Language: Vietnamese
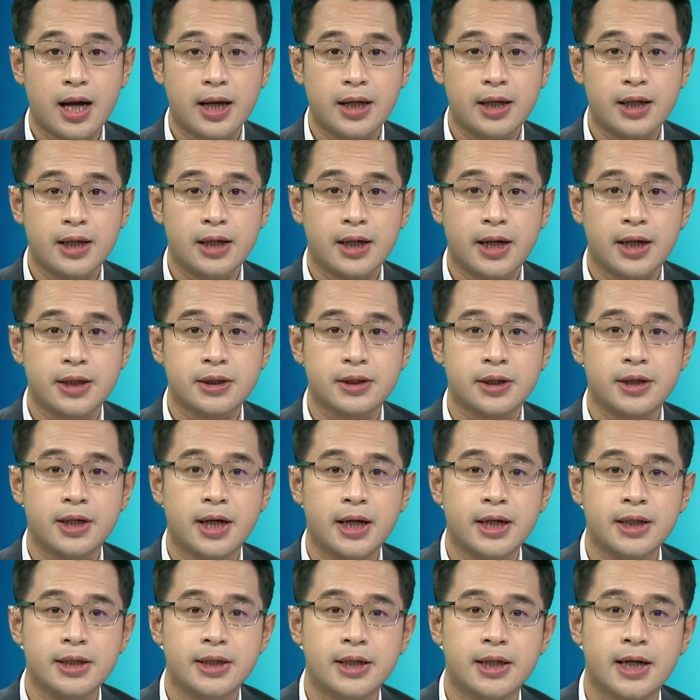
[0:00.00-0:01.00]
Hai ngày tới
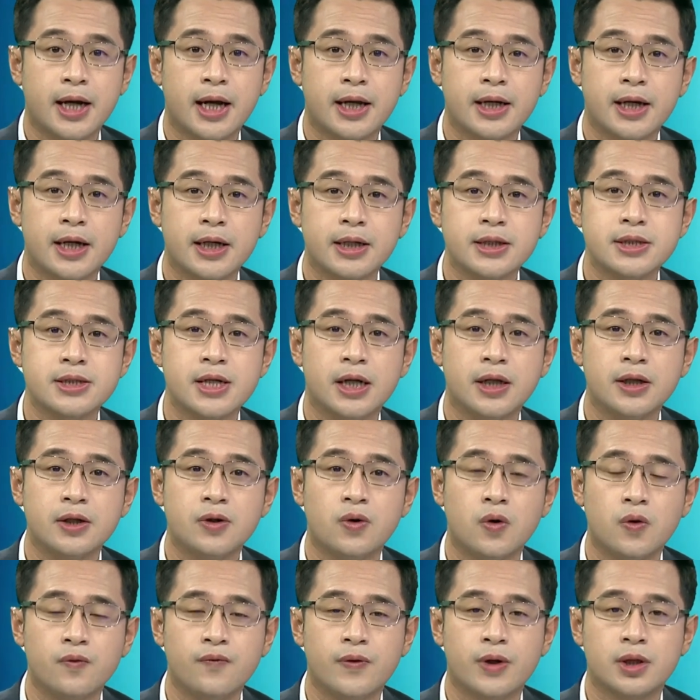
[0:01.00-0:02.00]
đây thì khả năng trên
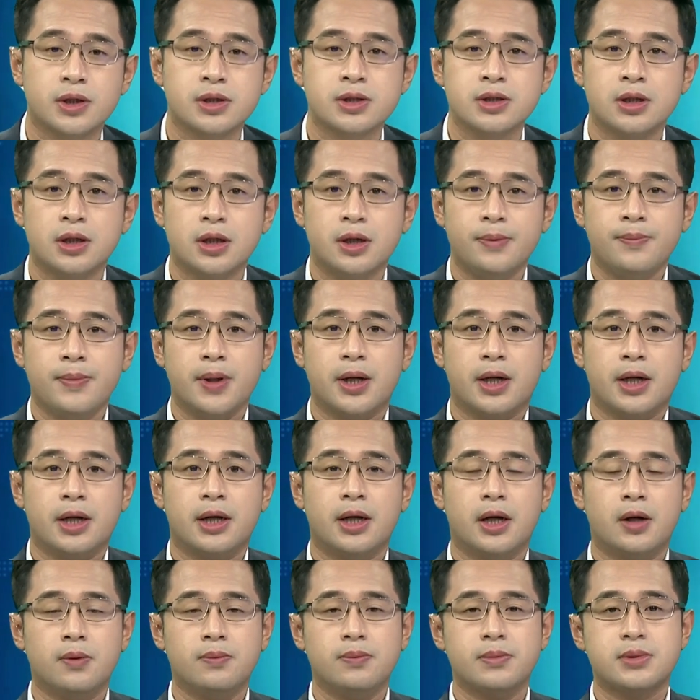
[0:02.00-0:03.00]
khu vực giữa
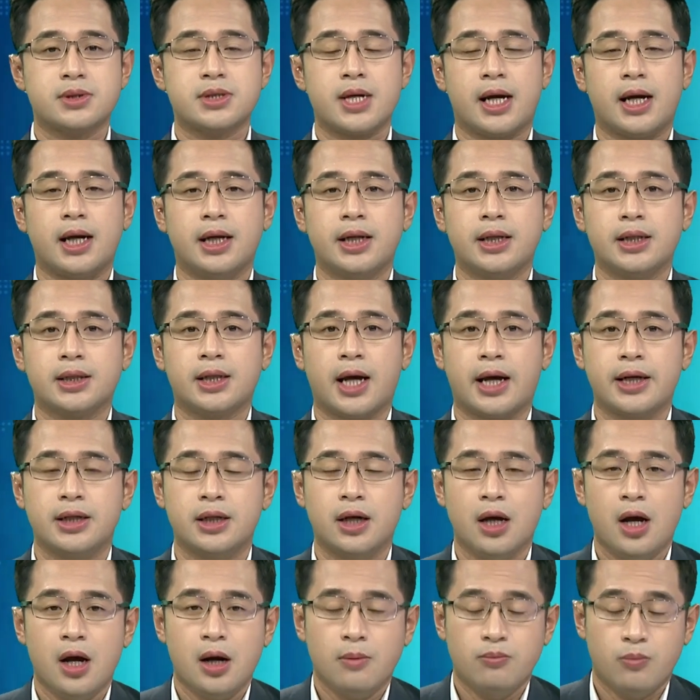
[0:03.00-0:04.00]
Biển Đông sẽ hình
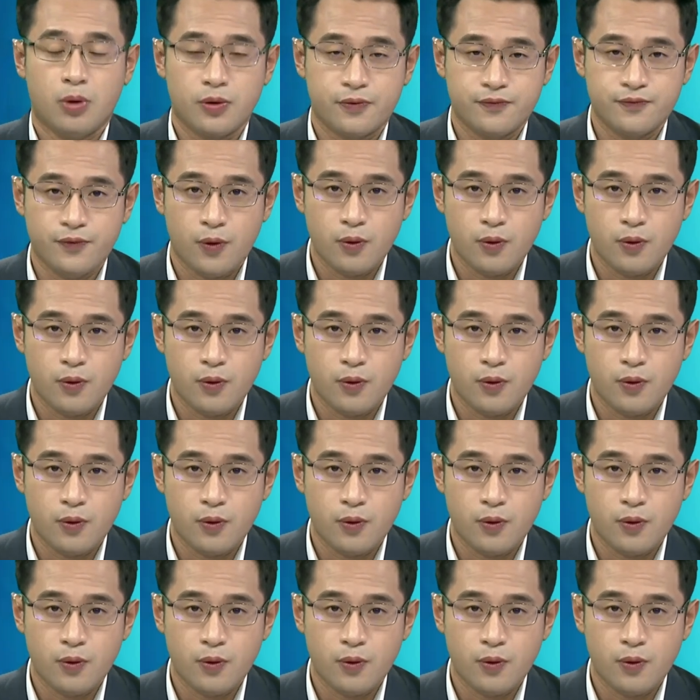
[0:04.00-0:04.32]
thành một